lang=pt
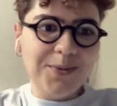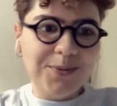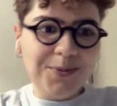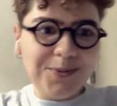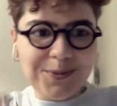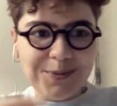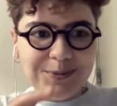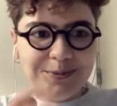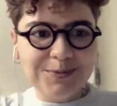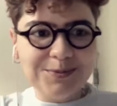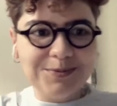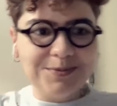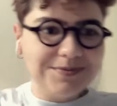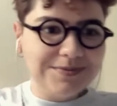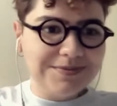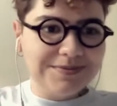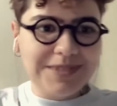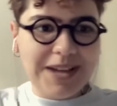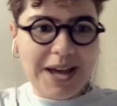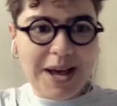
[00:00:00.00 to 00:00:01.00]
um, um
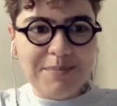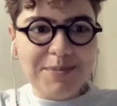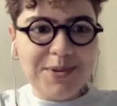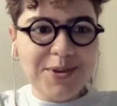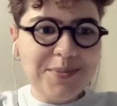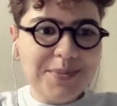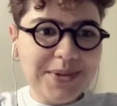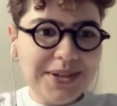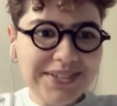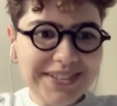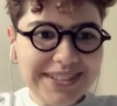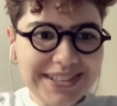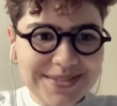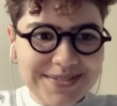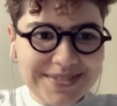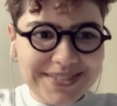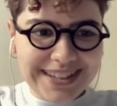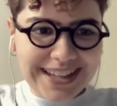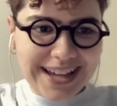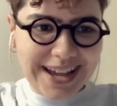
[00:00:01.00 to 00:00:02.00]
caminho meio
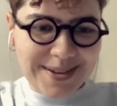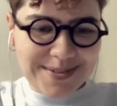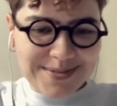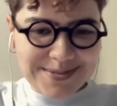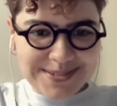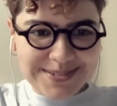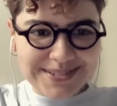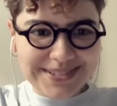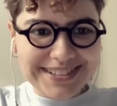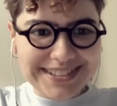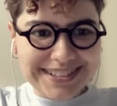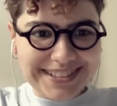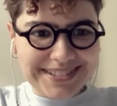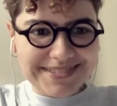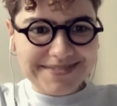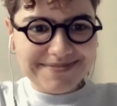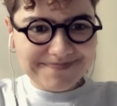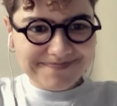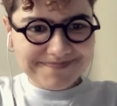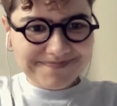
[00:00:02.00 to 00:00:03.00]
inevitável,
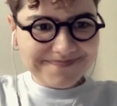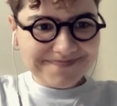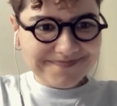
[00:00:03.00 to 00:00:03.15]
assim.